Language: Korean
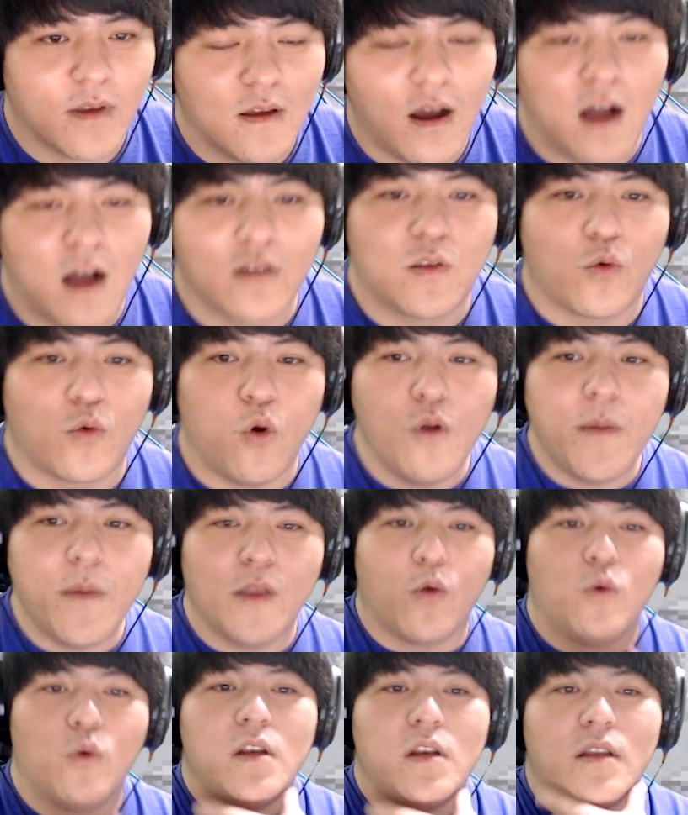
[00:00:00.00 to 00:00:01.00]
아 근데 골밑
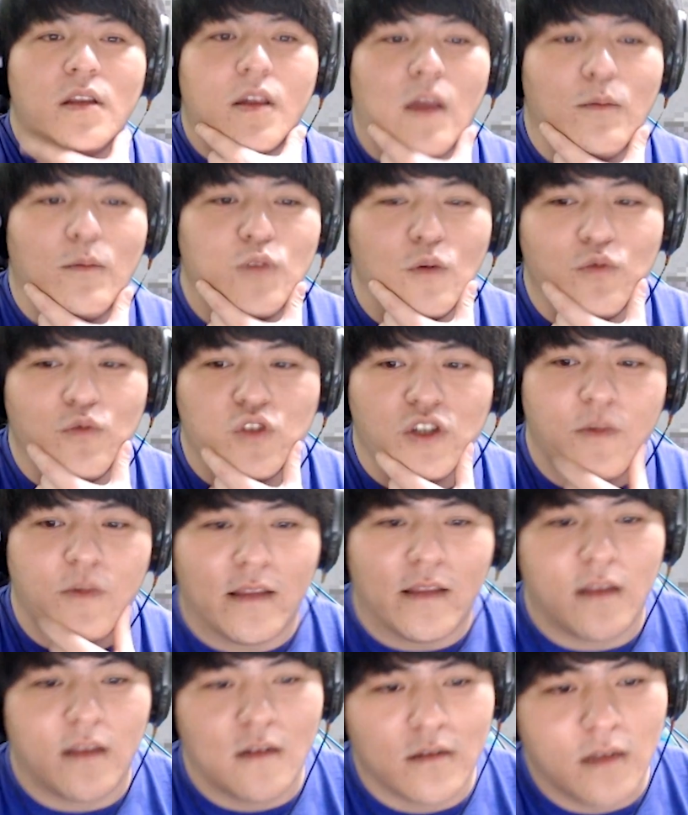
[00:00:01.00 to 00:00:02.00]
올인인데 3점슛이면
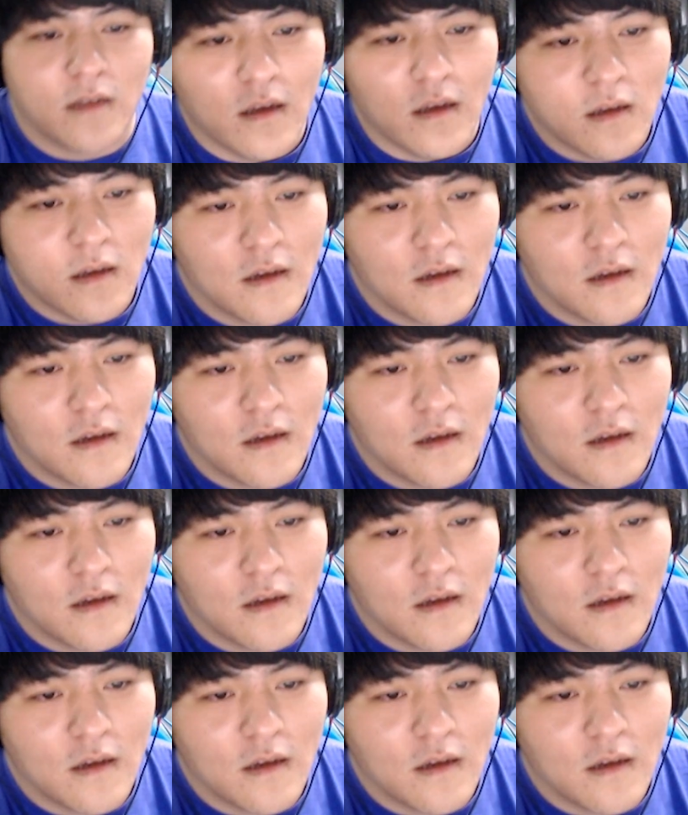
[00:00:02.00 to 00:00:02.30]
안되는데?